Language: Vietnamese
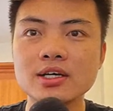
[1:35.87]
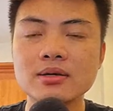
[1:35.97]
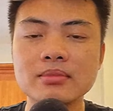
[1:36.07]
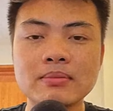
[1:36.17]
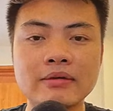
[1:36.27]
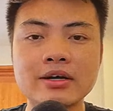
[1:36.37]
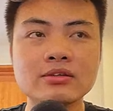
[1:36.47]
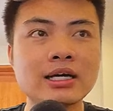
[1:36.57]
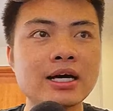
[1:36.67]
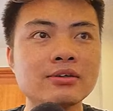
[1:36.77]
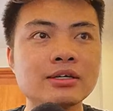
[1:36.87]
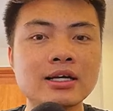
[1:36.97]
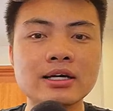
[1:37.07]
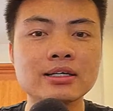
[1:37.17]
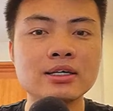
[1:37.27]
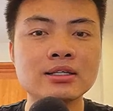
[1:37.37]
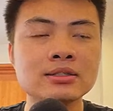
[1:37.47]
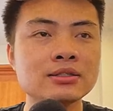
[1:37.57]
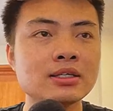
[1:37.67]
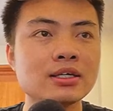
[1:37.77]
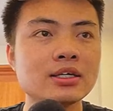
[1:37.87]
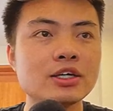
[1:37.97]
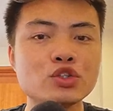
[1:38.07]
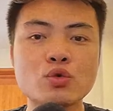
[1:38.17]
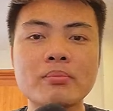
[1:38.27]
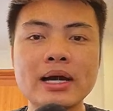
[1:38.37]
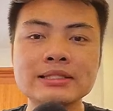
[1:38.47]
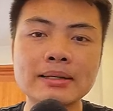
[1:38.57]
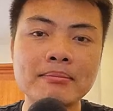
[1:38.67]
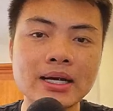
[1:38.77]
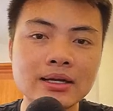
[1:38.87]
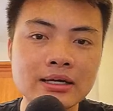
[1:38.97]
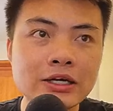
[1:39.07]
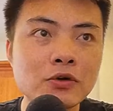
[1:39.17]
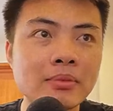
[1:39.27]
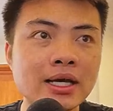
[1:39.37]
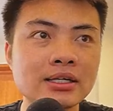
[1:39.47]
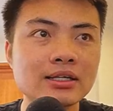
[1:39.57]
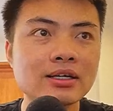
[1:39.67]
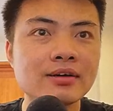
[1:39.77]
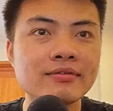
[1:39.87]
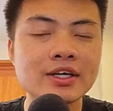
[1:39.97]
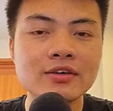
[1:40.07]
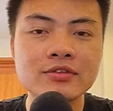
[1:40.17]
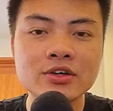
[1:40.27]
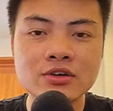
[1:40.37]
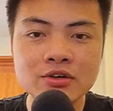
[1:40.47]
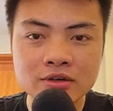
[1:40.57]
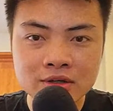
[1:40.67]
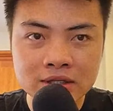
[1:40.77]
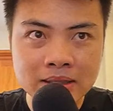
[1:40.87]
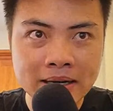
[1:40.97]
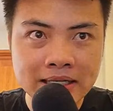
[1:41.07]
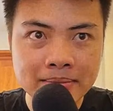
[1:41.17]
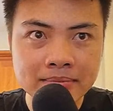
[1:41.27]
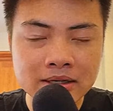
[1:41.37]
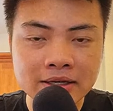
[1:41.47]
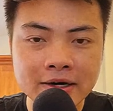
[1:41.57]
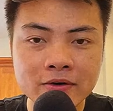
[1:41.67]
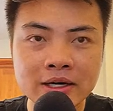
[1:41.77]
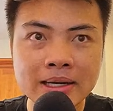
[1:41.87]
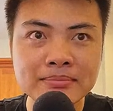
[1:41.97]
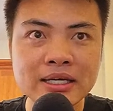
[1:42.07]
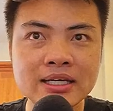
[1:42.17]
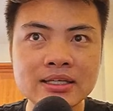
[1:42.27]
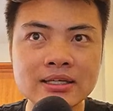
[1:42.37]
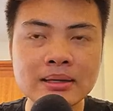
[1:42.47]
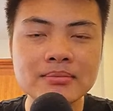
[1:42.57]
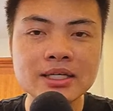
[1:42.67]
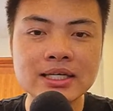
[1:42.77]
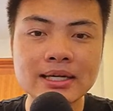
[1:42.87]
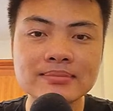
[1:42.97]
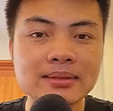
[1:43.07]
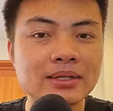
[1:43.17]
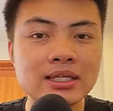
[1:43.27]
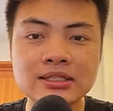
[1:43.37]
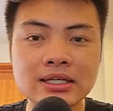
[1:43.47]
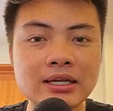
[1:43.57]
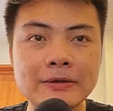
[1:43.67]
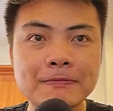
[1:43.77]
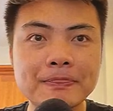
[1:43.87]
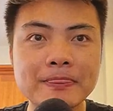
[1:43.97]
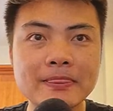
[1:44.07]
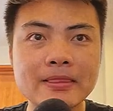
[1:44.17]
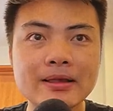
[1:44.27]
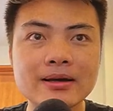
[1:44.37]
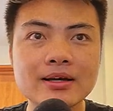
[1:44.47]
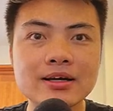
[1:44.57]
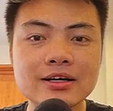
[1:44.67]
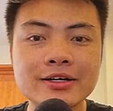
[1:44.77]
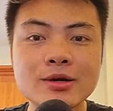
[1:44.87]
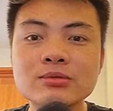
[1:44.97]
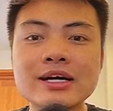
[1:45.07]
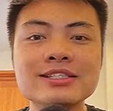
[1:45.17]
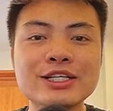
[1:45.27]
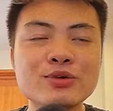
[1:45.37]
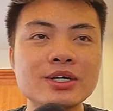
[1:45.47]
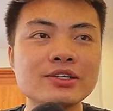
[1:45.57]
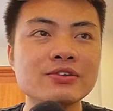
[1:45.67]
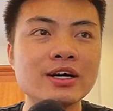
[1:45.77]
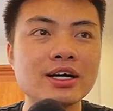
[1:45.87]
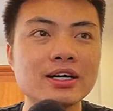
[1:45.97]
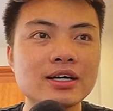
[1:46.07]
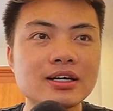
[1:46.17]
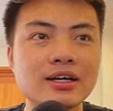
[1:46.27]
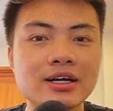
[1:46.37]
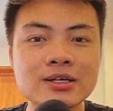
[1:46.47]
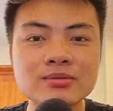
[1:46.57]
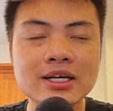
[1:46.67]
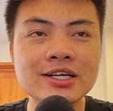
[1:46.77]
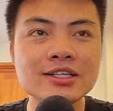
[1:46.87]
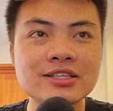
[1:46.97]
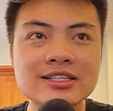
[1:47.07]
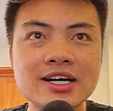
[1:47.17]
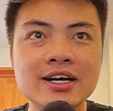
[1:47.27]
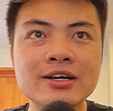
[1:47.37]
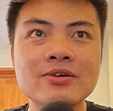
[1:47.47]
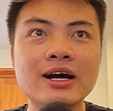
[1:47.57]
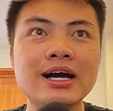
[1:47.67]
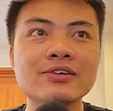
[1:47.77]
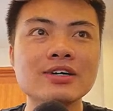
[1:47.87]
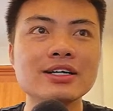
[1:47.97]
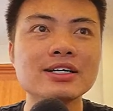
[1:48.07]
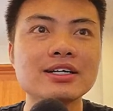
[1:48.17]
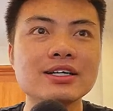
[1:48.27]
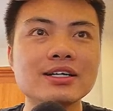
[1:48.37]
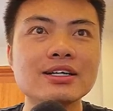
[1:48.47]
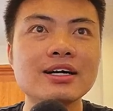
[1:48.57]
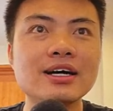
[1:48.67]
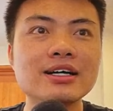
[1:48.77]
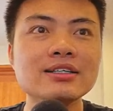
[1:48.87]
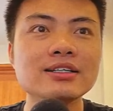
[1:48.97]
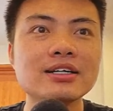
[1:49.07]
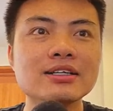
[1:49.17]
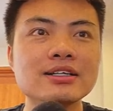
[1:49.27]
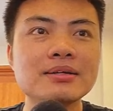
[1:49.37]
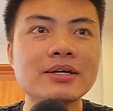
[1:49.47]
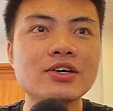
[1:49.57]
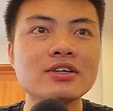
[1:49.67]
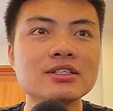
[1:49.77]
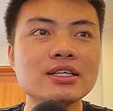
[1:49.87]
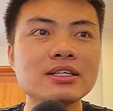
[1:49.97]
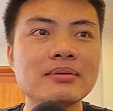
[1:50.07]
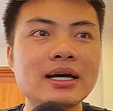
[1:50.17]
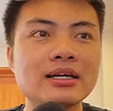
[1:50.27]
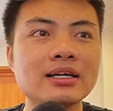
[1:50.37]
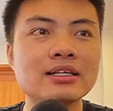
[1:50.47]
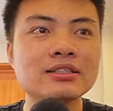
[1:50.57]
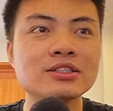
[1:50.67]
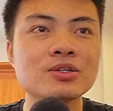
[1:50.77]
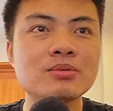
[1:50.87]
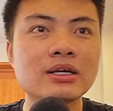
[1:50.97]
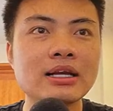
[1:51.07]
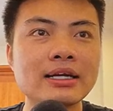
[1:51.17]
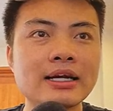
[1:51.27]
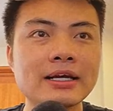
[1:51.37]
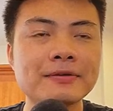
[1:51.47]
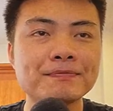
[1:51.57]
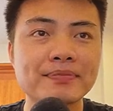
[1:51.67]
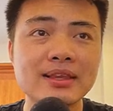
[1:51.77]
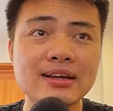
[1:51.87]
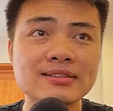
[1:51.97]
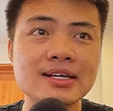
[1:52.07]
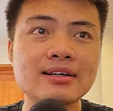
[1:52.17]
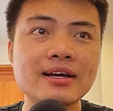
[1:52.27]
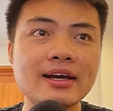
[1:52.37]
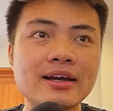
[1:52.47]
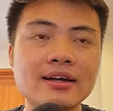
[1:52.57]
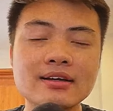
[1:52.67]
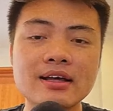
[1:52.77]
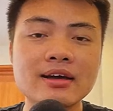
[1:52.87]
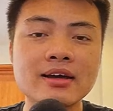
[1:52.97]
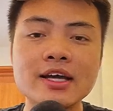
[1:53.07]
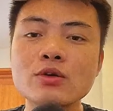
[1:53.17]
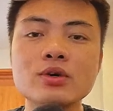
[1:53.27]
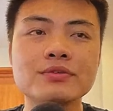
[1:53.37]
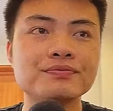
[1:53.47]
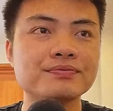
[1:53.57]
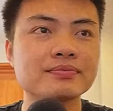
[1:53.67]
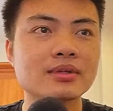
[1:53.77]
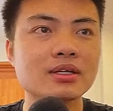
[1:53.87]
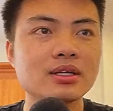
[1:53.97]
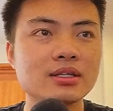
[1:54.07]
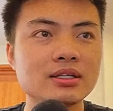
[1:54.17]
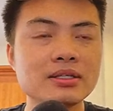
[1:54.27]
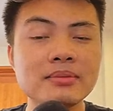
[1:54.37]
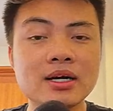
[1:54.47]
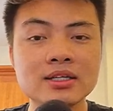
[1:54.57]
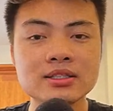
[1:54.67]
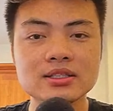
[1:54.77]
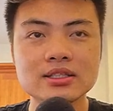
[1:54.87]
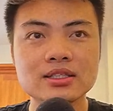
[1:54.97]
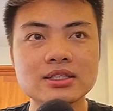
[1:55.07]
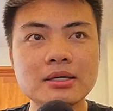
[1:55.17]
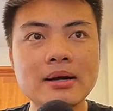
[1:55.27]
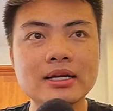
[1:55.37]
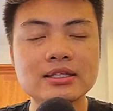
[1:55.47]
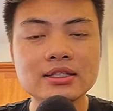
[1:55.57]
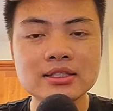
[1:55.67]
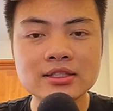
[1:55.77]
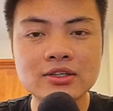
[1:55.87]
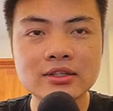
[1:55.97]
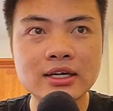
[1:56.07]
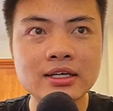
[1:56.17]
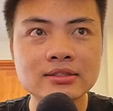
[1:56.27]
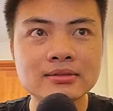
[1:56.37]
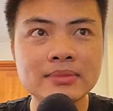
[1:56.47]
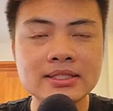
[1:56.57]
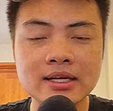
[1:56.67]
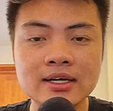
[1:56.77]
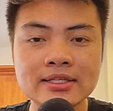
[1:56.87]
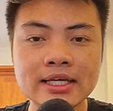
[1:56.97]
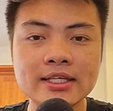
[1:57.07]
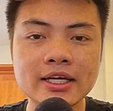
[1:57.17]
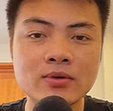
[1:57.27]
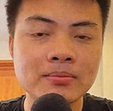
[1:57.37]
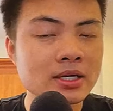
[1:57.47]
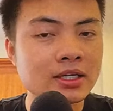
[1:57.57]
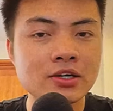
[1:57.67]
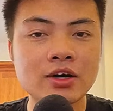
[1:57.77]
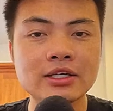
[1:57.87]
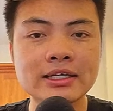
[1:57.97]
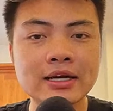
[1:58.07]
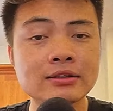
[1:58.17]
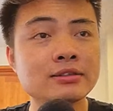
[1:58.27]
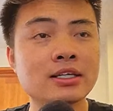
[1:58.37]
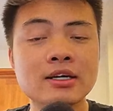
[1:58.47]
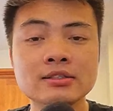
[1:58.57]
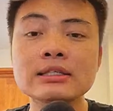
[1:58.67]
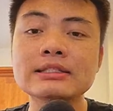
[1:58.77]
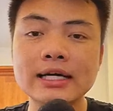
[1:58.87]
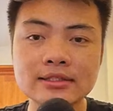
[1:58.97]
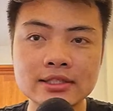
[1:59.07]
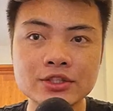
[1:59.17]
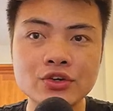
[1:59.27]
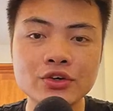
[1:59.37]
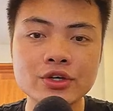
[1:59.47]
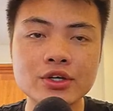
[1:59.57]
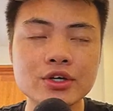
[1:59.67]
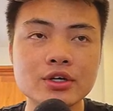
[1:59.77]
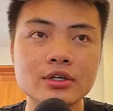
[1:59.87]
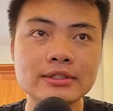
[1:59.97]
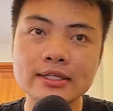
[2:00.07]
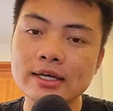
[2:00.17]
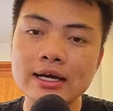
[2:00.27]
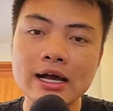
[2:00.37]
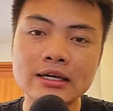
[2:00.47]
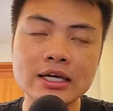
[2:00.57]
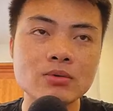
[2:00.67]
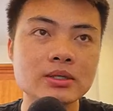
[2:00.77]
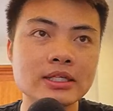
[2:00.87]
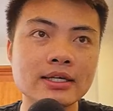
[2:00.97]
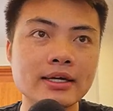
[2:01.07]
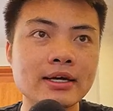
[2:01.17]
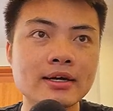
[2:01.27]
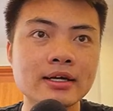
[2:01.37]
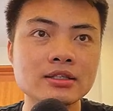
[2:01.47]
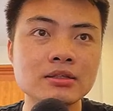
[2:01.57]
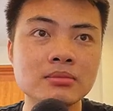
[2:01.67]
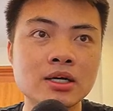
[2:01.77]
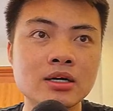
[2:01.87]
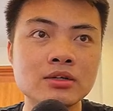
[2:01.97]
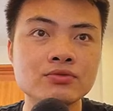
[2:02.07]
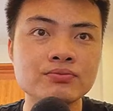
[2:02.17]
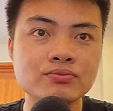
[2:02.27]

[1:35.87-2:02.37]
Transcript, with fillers: Mà bản vẽ của tao thì hàng uh, chục mét, trăm mét là ờ, km. Vẹo vẹo uh, các bạn nhập mà liệu là 5000 50.000 500.000 chắc là uh, không thấy gì luôn đúng không ạ? À, không thấy chân trời đâu cả đúng không ạ? Đấy. Thế thì mình có hướng dẫn các bạn là sử dụng cái lệnh này là Z cách E cách là hết luôn thế nhưng mà các bạn ấy có thể là mình trả lời nhanh như này hoặc bất kỳ hỏi người nào đã trả lời rất là nhanh như này thôi Z cách A cách hoặc Z cách E cách nhưng mà